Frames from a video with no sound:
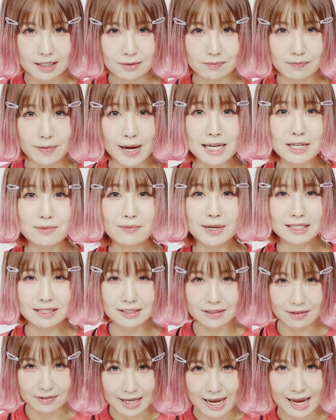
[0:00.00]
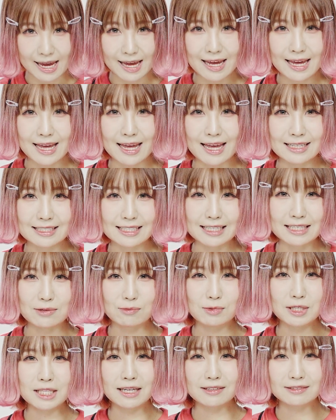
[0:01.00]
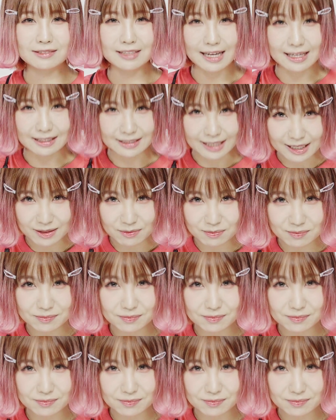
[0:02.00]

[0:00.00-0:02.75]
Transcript: いっぱいありますので、えー、ぜひ見てください